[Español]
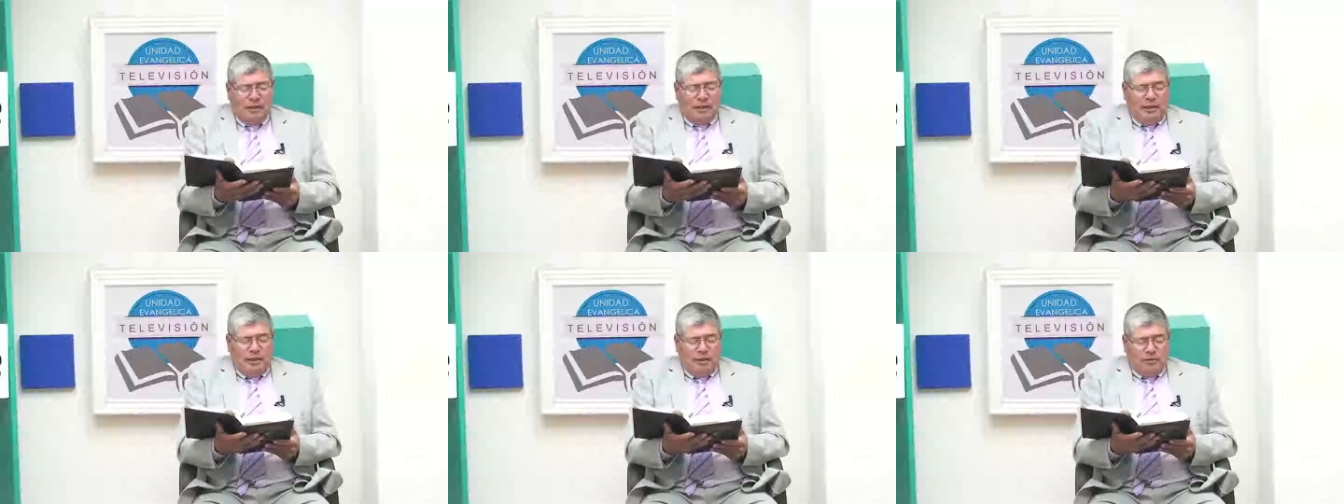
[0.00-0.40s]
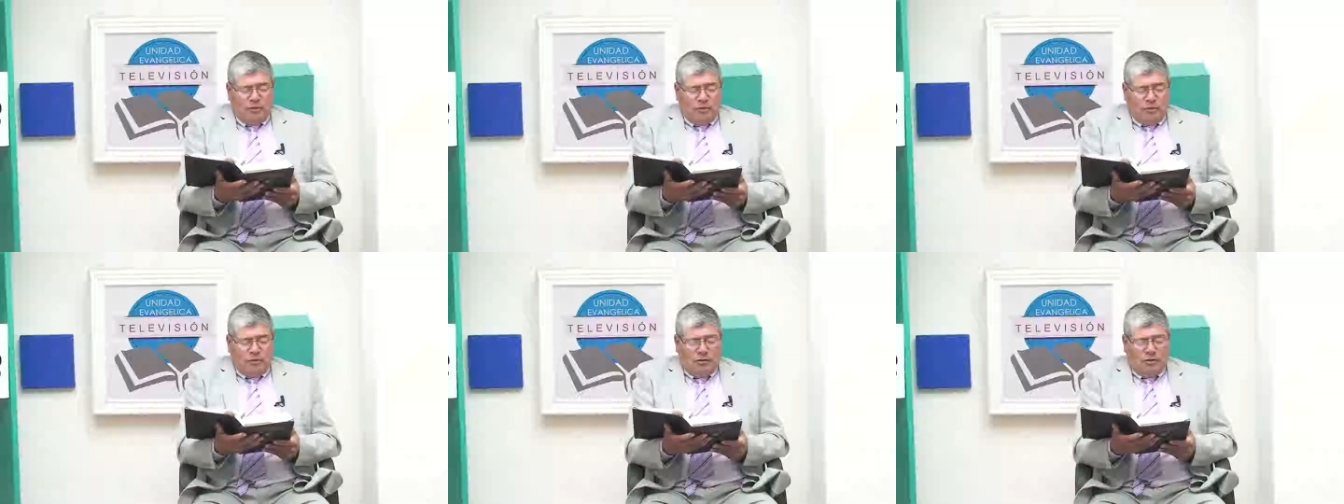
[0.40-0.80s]
le
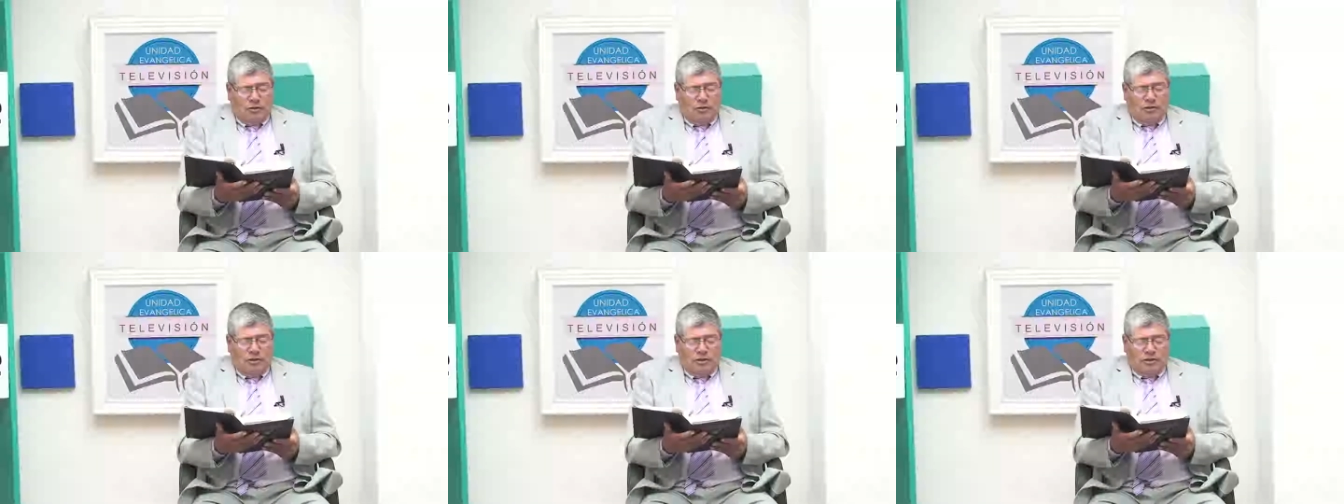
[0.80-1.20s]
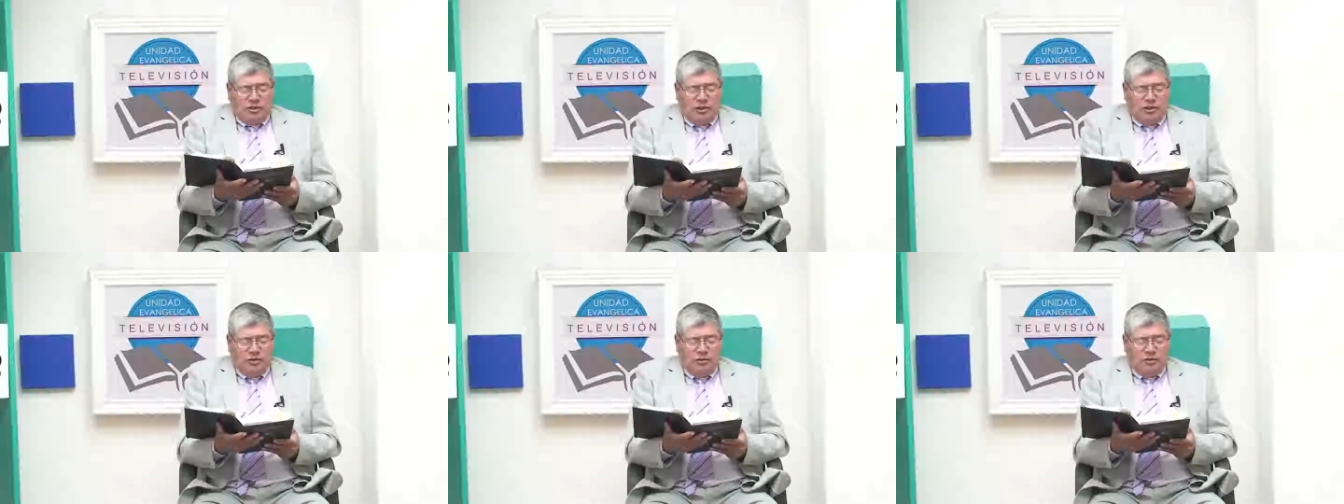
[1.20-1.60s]
tocó
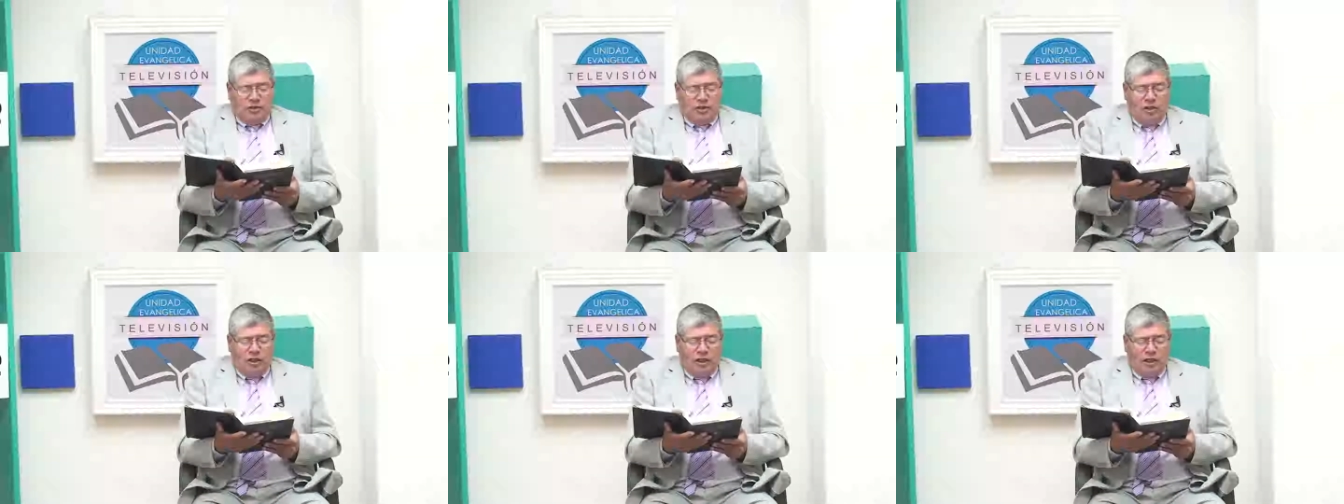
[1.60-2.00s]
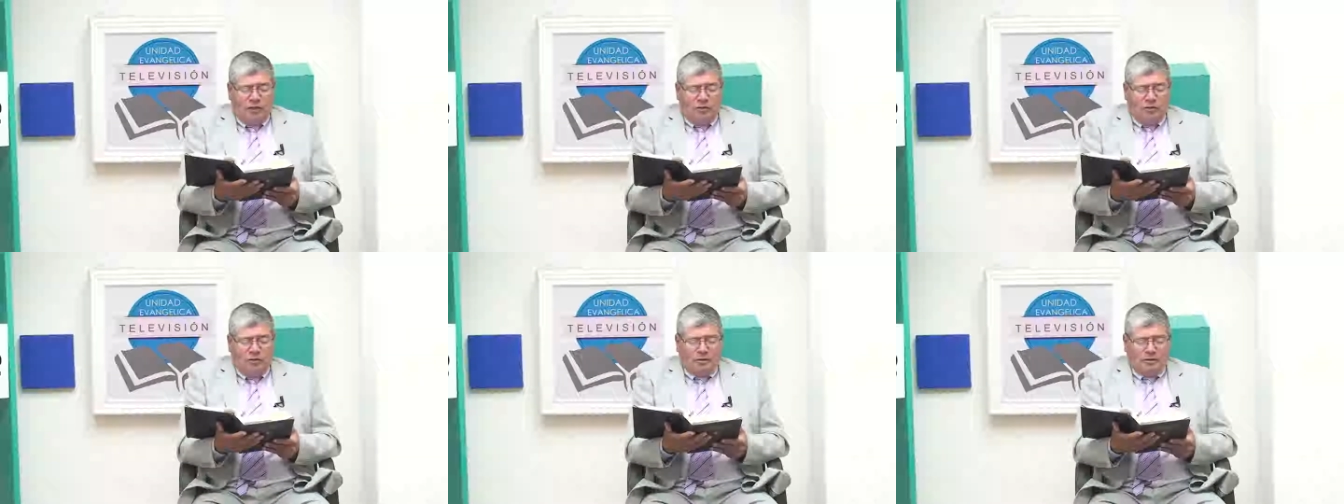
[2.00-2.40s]
diciendo,
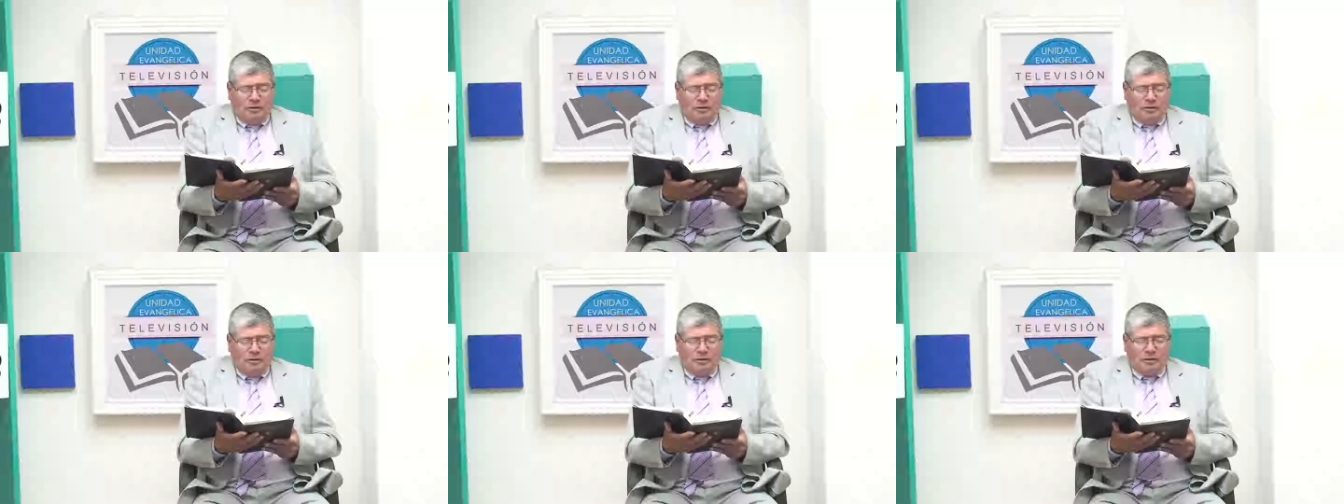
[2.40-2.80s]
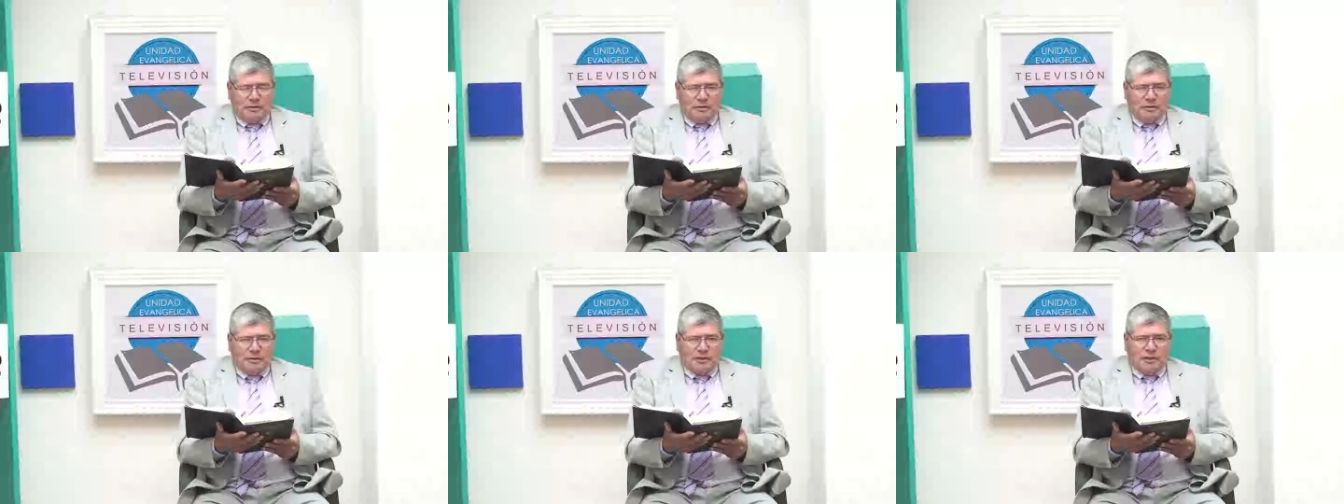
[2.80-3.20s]
quiero,
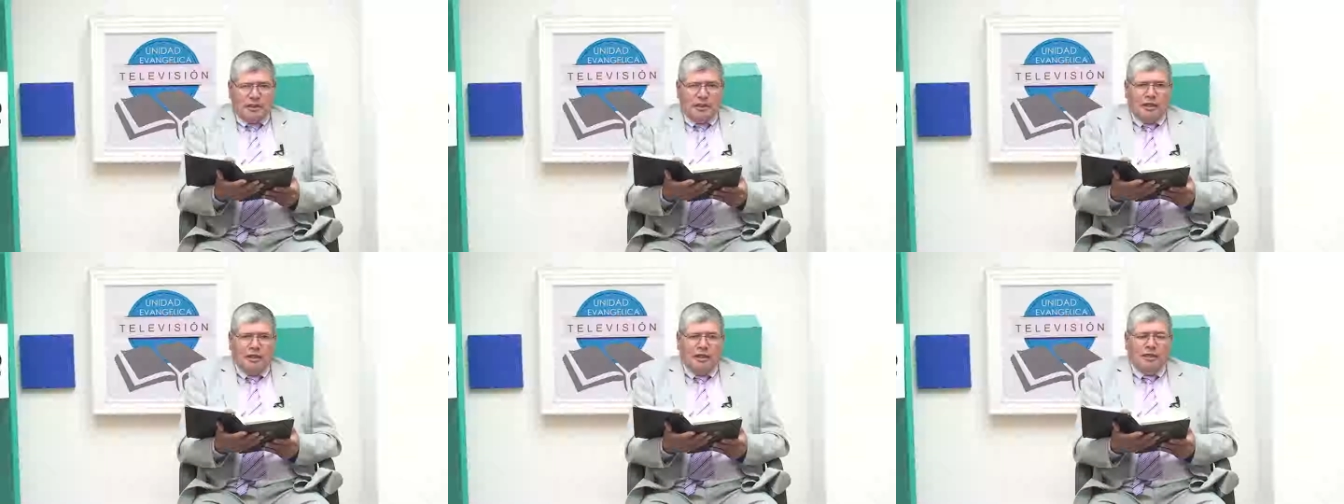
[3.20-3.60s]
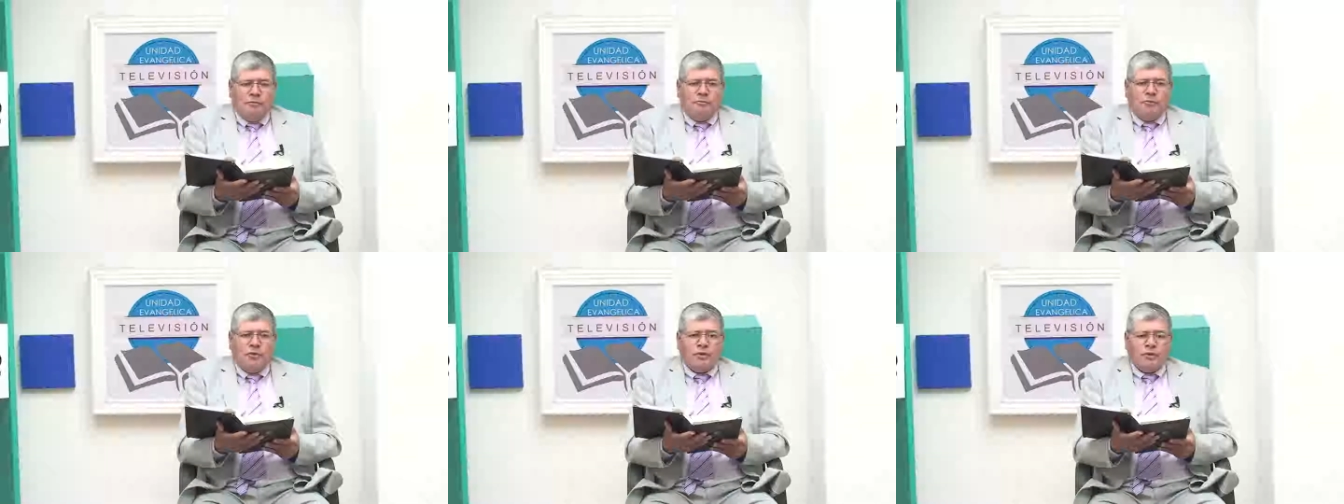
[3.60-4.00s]
sé
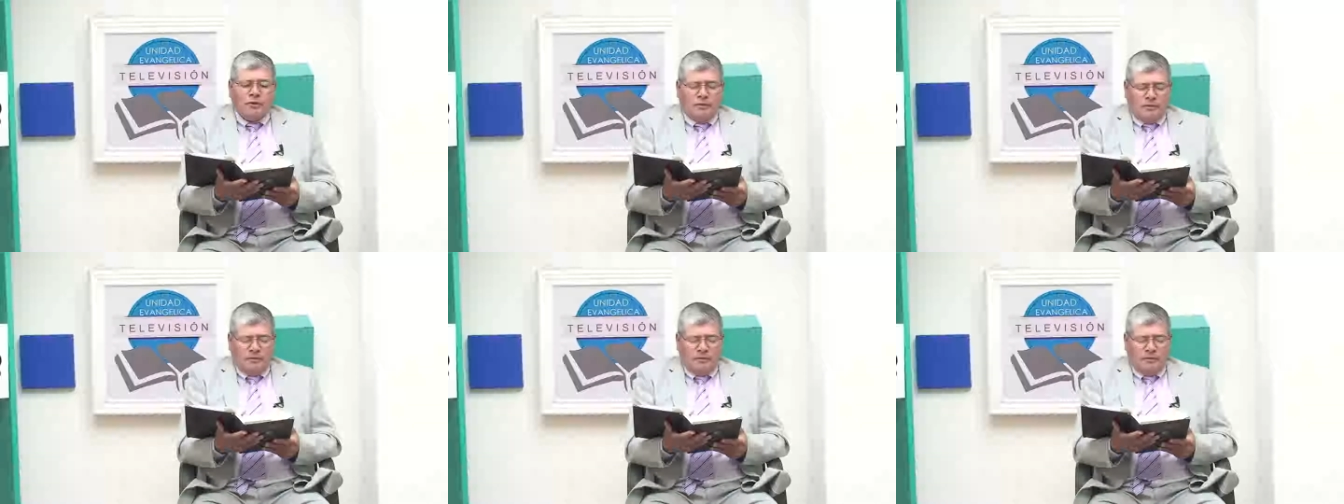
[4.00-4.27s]
limpio.